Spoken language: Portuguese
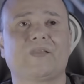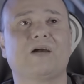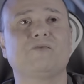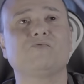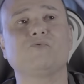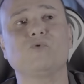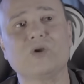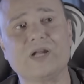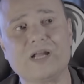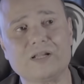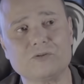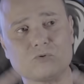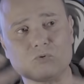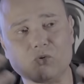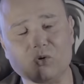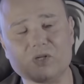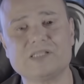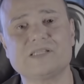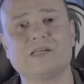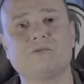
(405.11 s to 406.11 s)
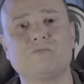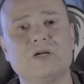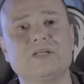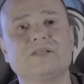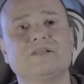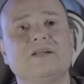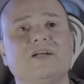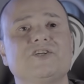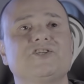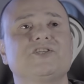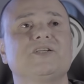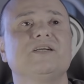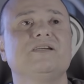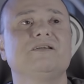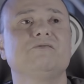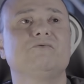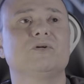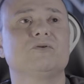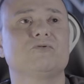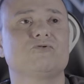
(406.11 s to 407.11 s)
aflorado toda essa qualidade dele
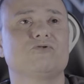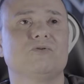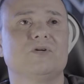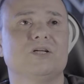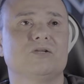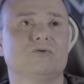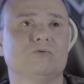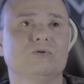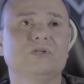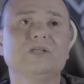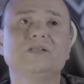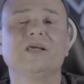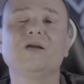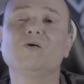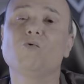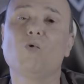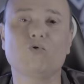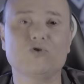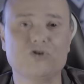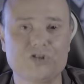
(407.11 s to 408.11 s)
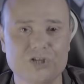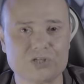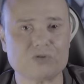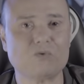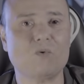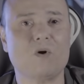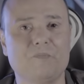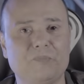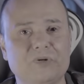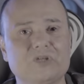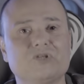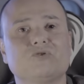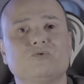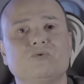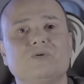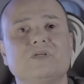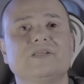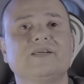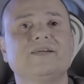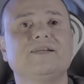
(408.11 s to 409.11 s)
enquanto jogador, que condiz com a
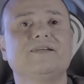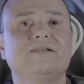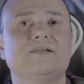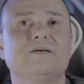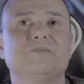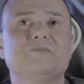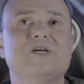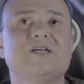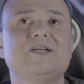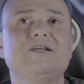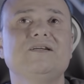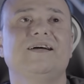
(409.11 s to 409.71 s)
pessoa dele também.